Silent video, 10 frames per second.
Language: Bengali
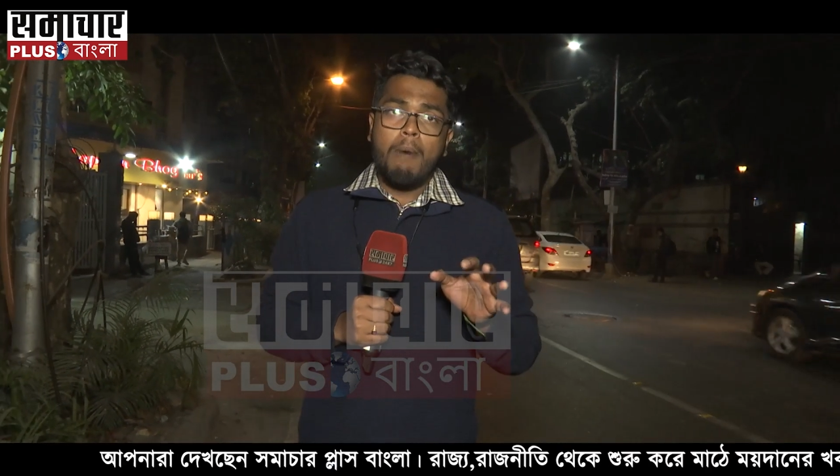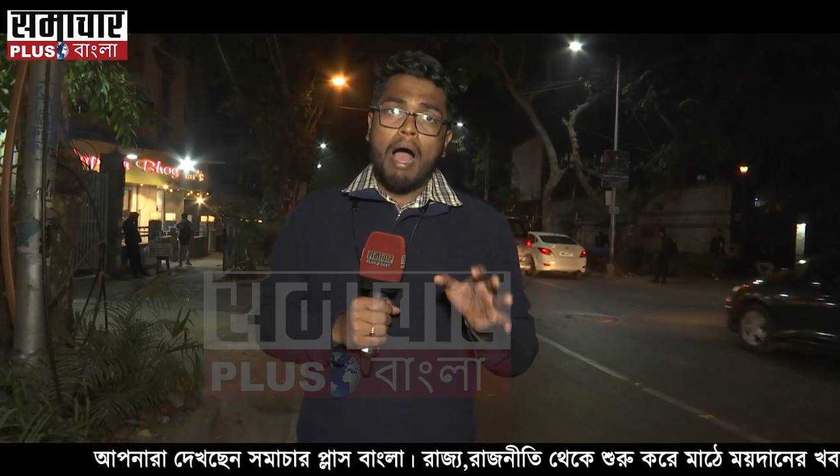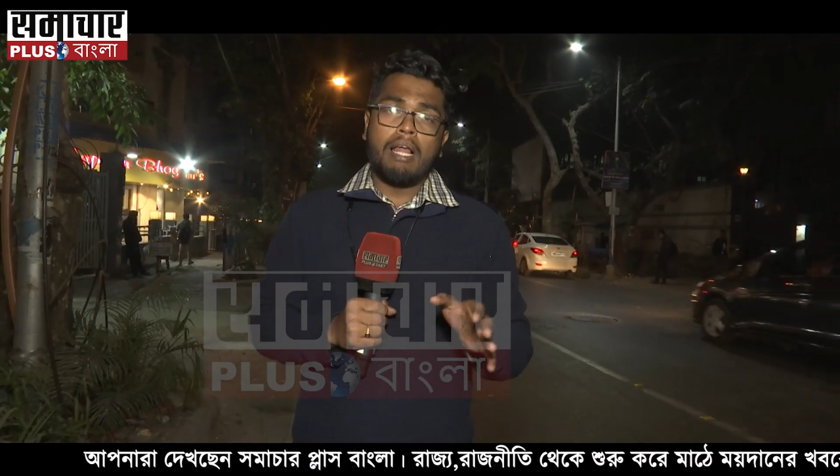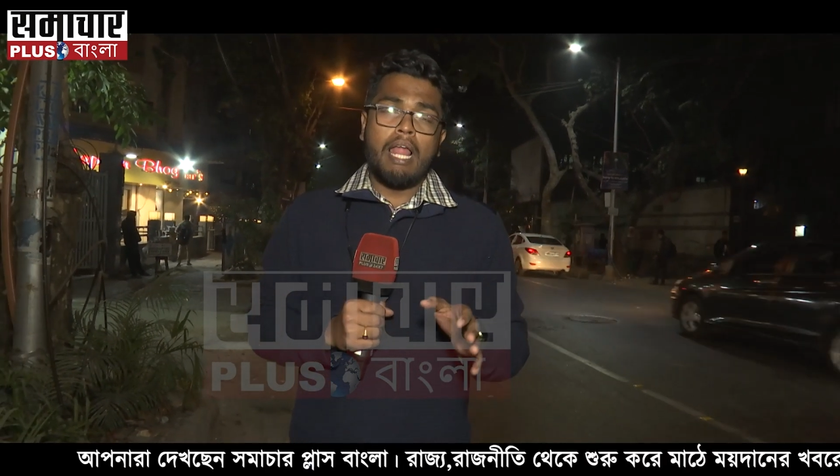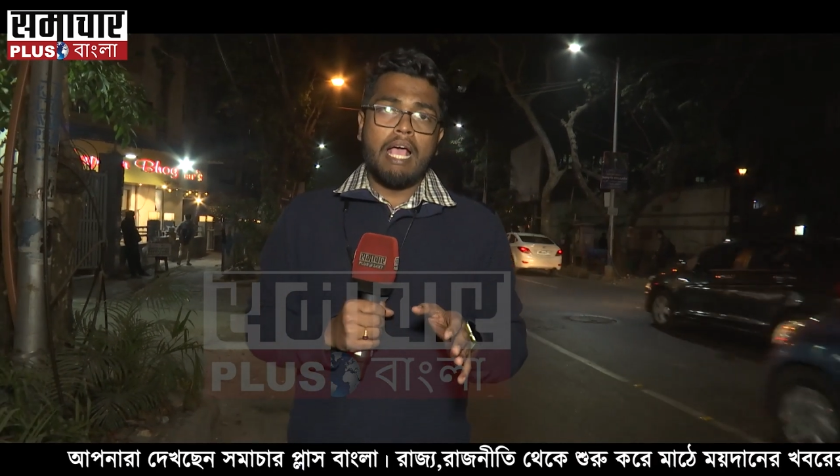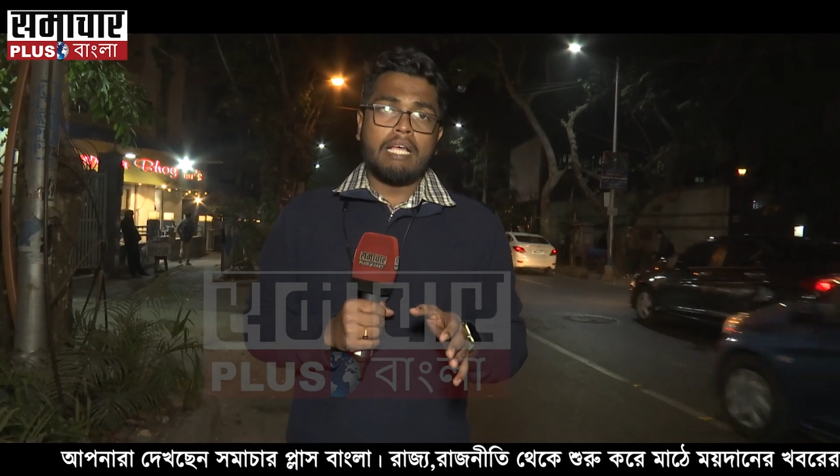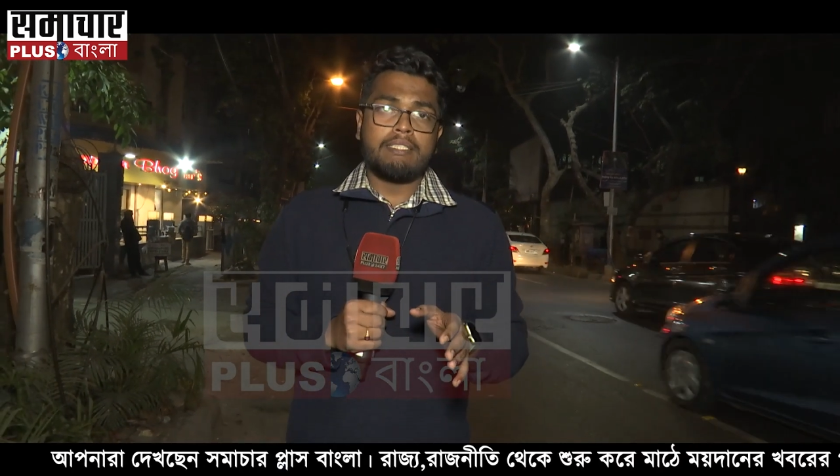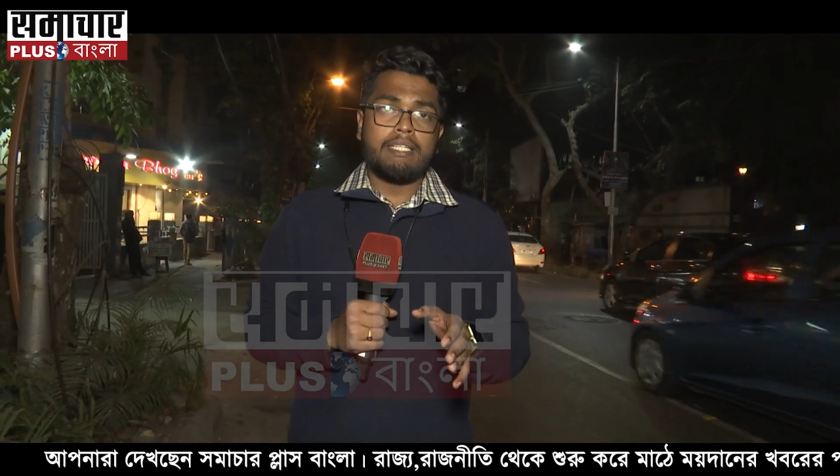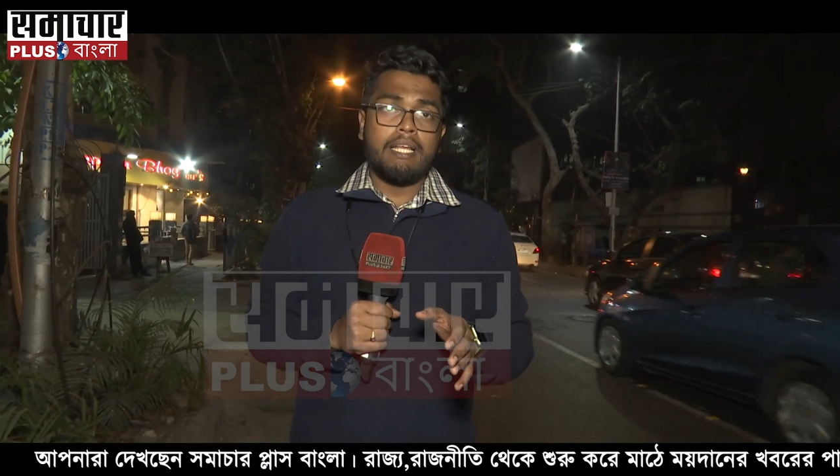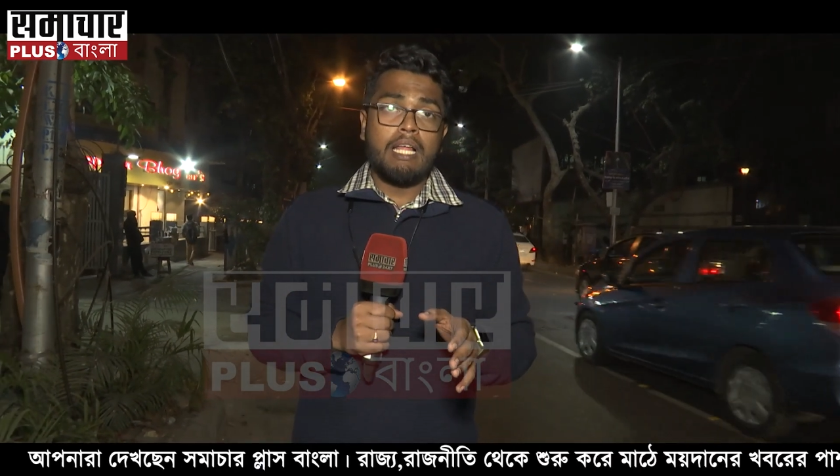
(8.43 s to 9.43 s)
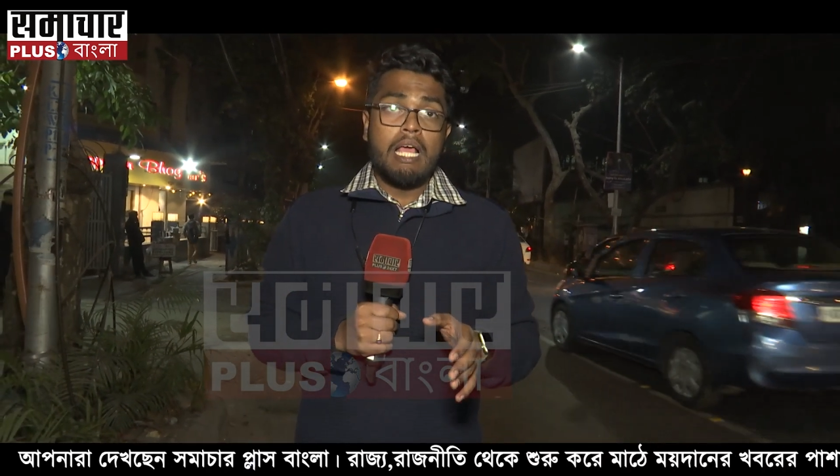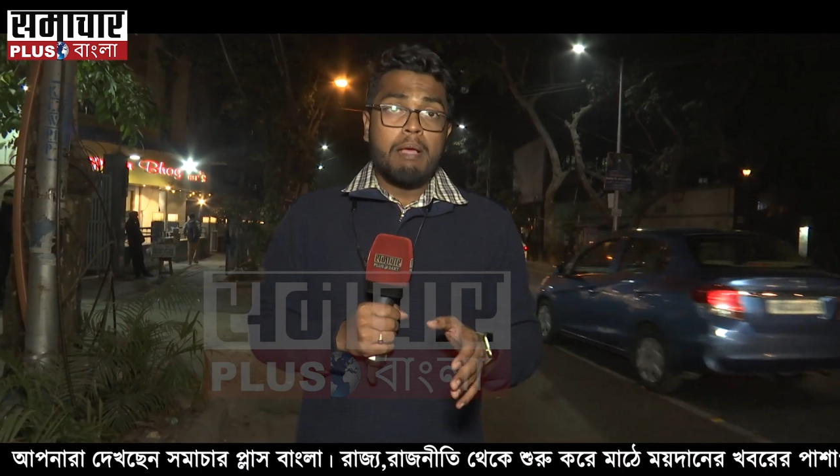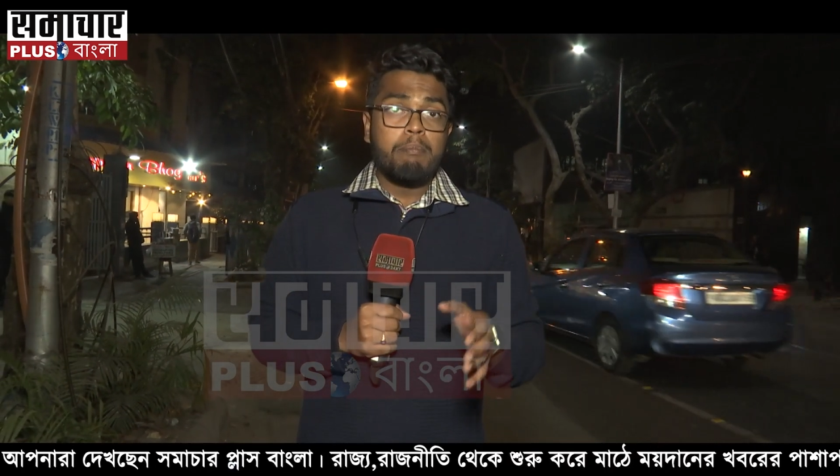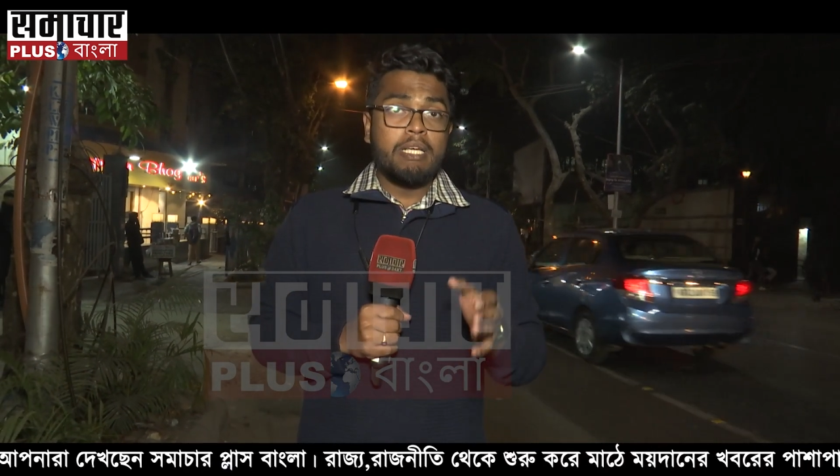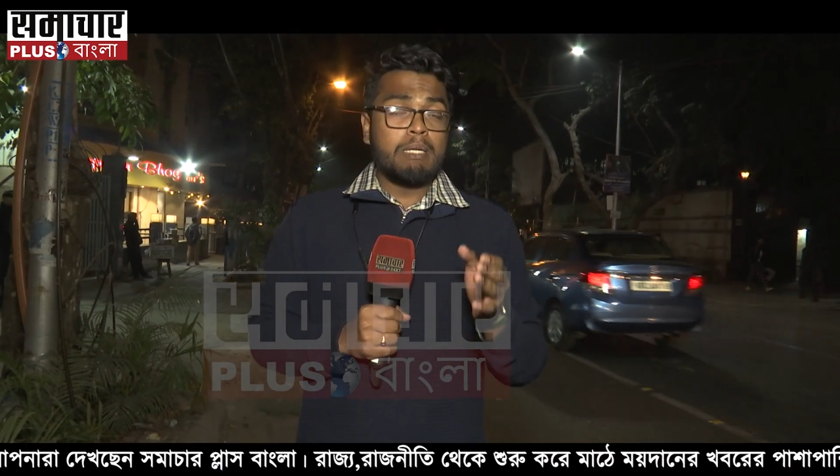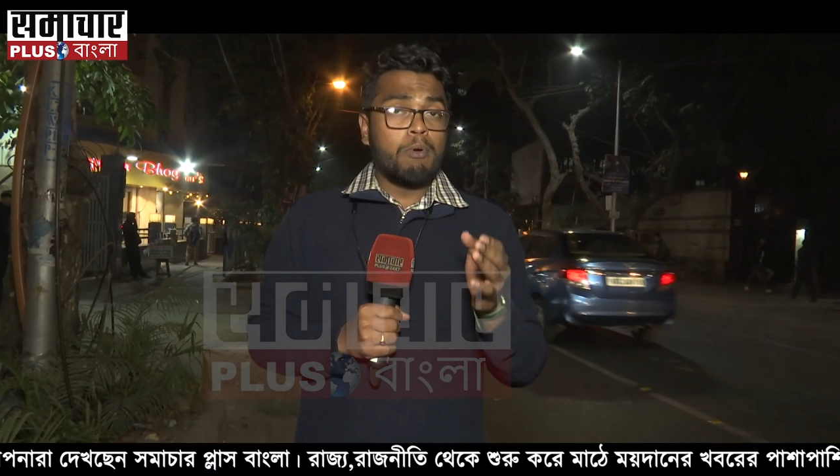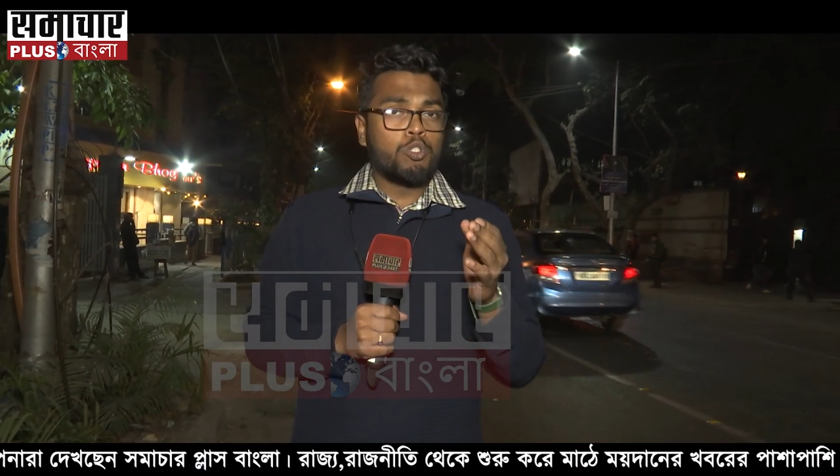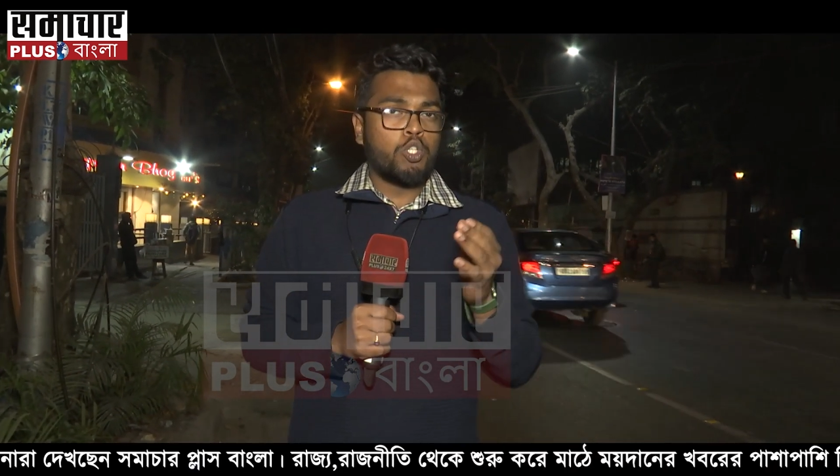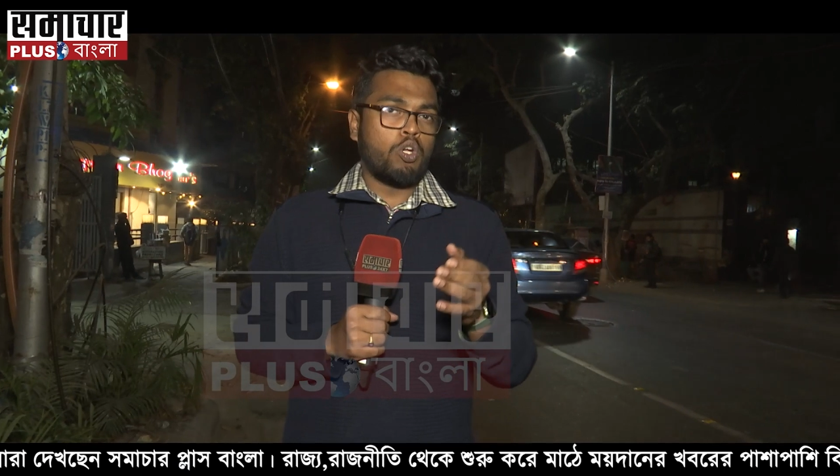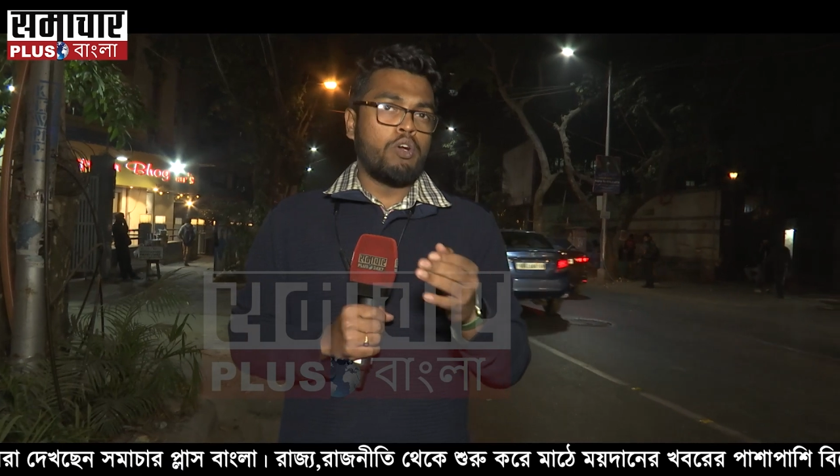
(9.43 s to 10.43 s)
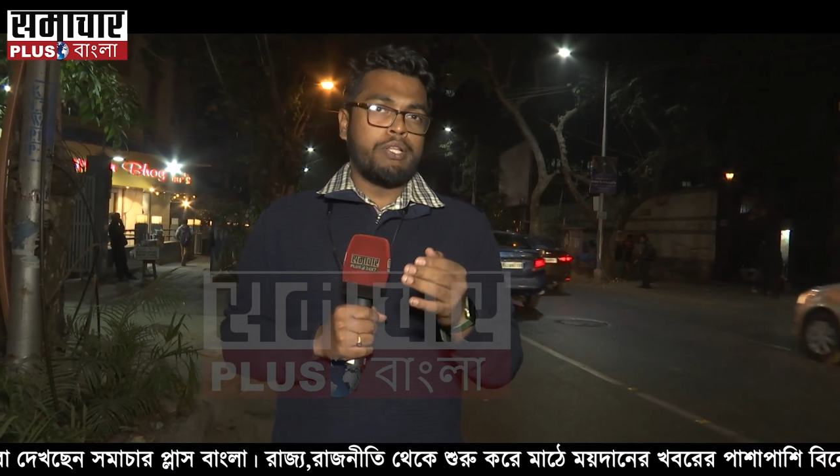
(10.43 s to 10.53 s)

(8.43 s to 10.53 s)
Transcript: বাংলায় আসছেন বিজেপির উচ্চতর